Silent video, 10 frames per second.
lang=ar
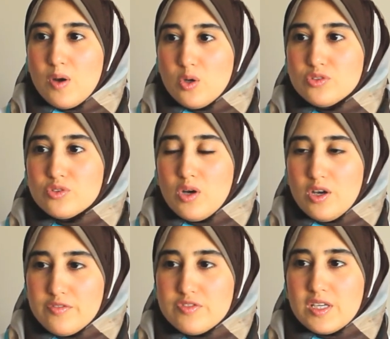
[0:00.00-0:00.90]
باودر
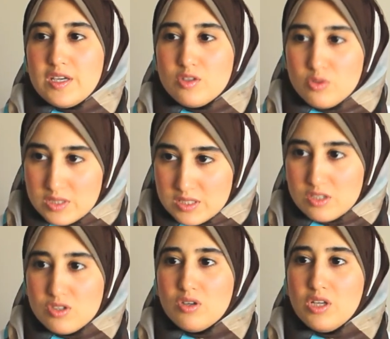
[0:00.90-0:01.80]
واعرف اذا كان هو
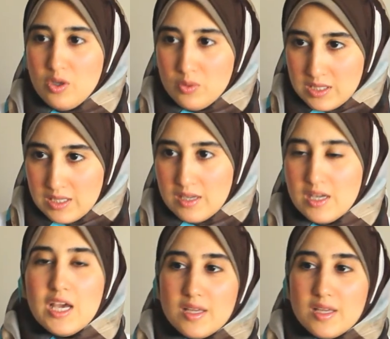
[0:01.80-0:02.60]
لسه صالح ولا لا